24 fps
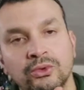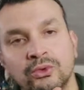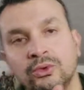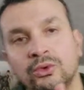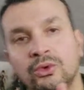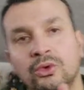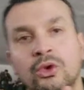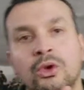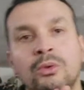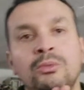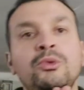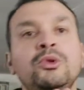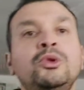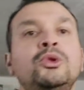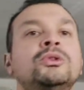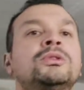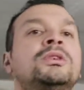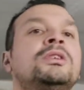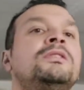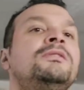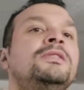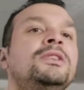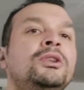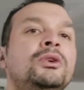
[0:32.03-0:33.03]
tout que le but de
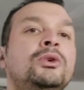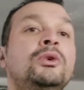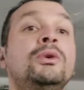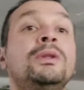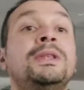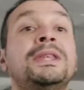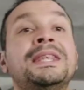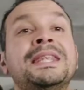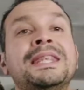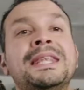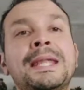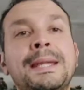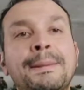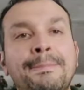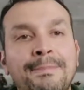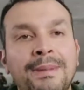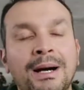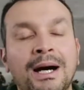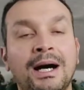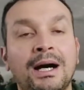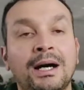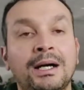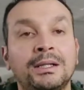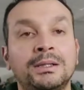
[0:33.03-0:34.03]
cette vidéo n'est
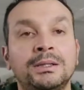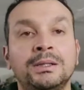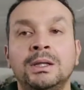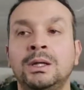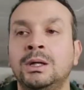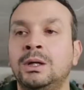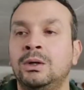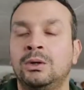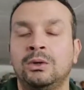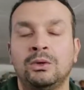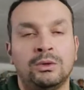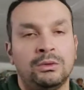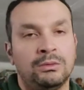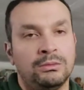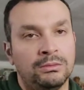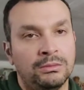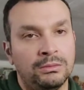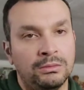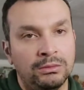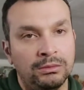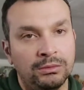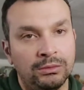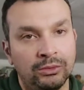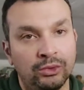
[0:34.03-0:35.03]
pas
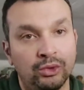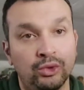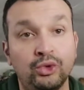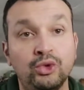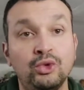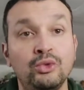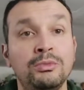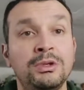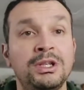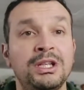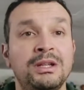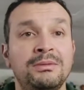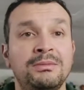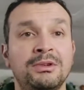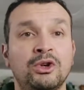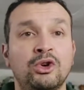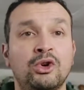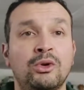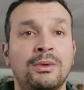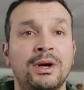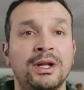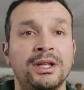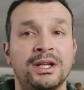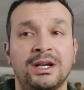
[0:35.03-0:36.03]
d'humilier
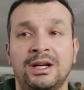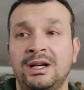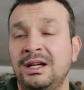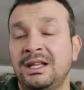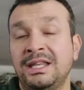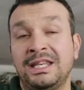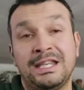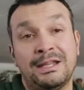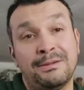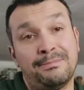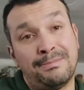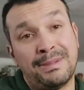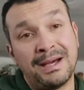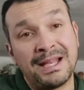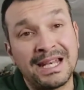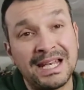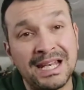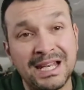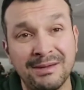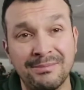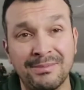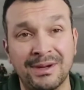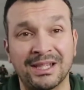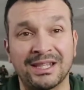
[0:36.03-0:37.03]
Micromania, n'est pas
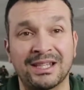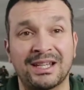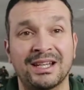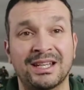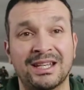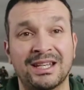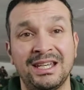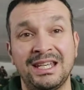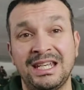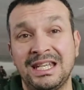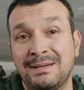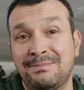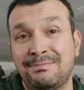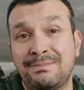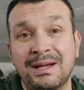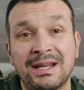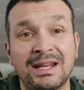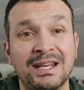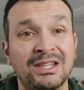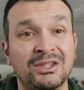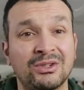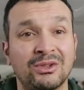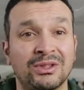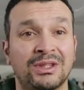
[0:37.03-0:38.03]
de les matraquer, n'est
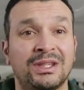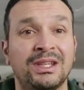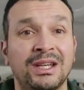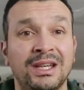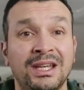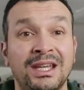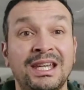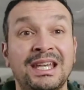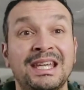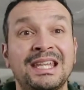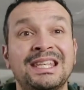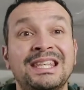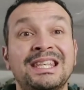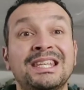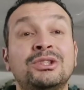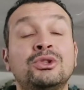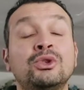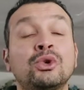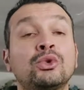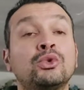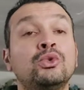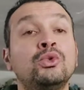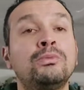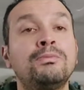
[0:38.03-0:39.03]
pas de les enterrer et n'est
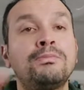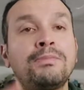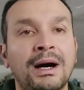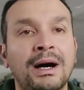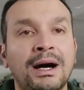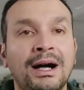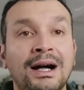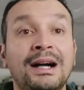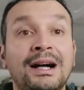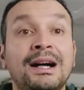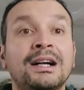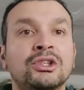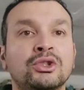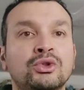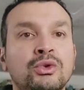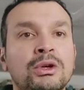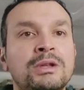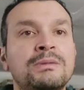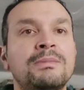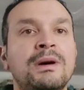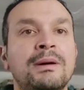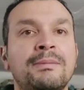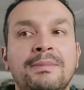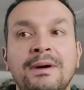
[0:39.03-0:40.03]
surtout pas un
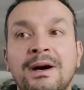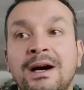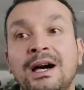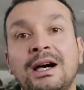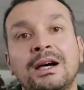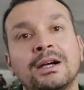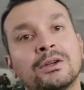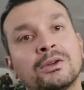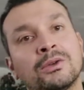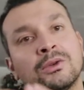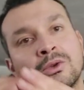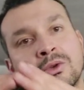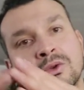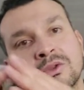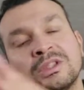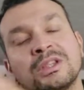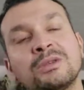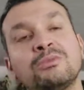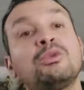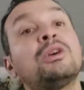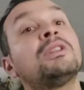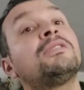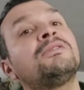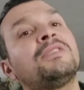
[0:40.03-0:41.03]
souhait de ma part que
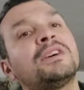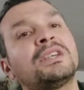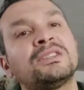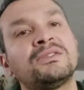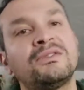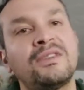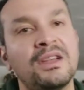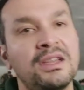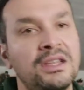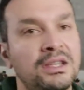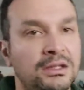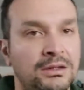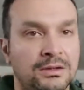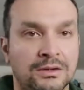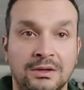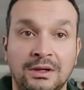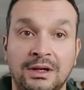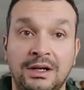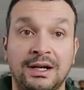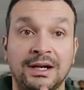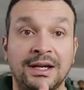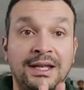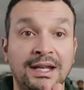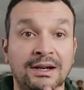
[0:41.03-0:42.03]
cette boîte fasse faillite.
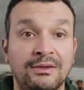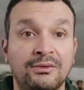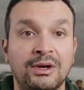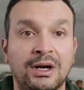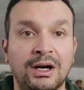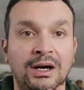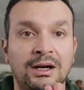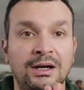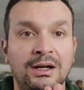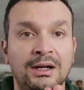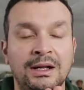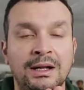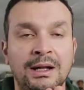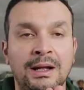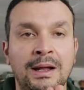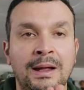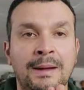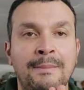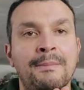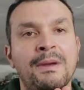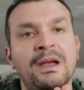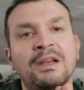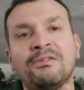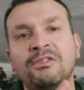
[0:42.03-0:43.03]
Rien à voir.
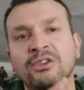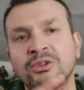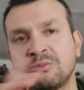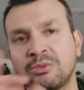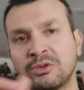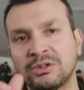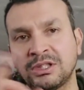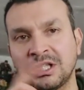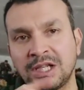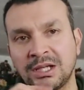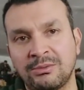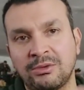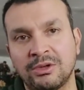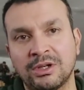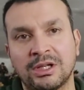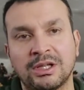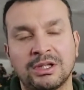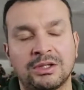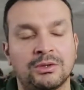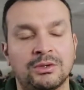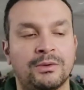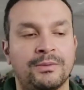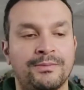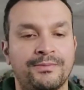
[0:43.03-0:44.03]
Mais il faut se poser les bonnes
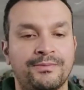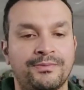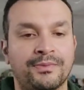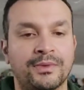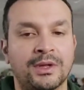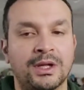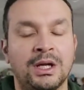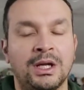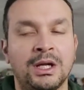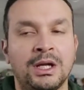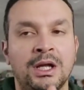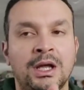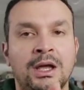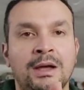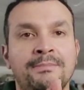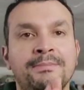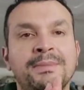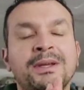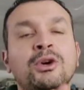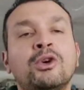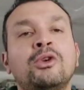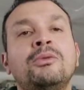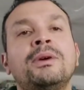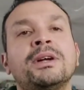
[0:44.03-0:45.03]
questions.
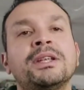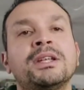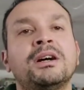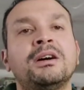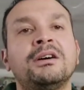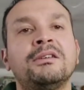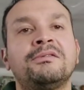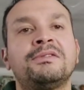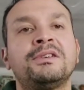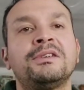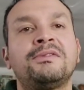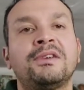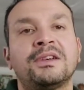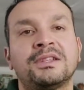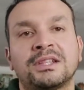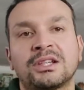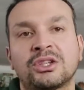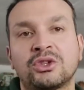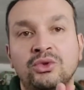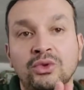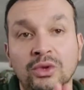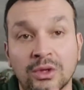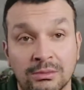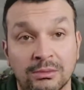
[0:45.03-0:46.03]
Micromania fait
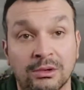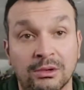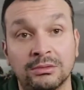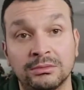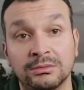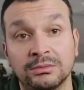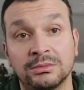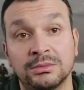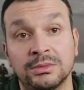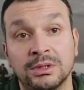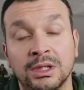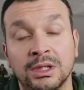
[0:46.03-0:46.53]
face actuellement